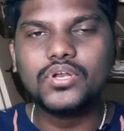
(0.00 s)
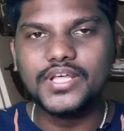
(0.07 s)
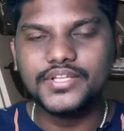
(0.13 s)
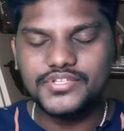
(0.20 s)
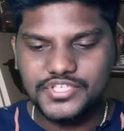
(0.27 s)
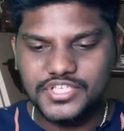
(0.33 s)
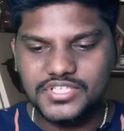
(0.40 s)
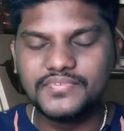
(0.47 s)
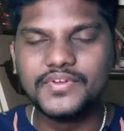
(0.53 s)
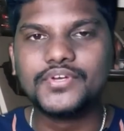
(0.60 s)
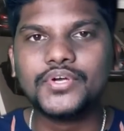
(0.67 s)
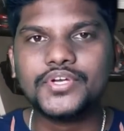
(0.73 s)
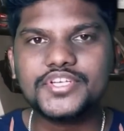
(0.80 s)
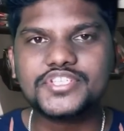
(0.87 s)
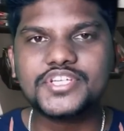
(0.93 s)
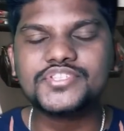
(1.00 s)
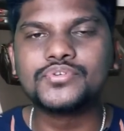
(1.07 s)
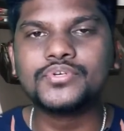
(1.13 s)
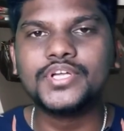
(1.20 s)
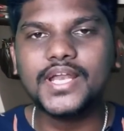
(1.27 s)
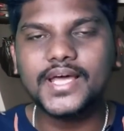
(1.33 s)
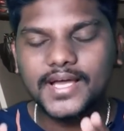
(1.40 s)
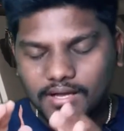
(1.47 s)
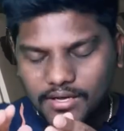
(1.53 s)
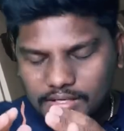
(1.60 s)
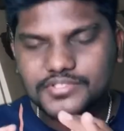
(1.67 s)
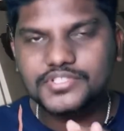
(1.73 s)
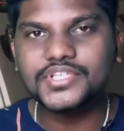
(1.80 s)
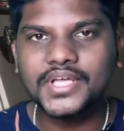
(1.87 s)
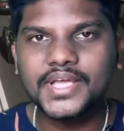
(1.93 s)
లేదా సిక్స్ ఫీట్ డిస్టెన్స్ ఉండేలాగా
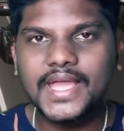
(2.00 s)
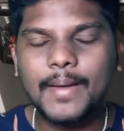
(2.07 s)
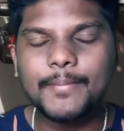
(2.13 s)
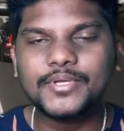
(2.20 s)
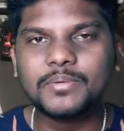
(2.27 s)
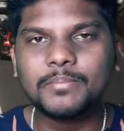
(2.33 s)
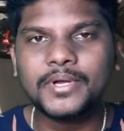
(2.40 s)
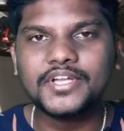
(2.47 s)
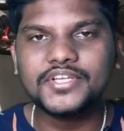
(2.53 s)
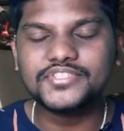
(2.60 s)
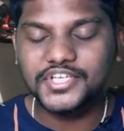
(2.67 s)
చిన్న గ్యాప్ అయితే మెయింటైన్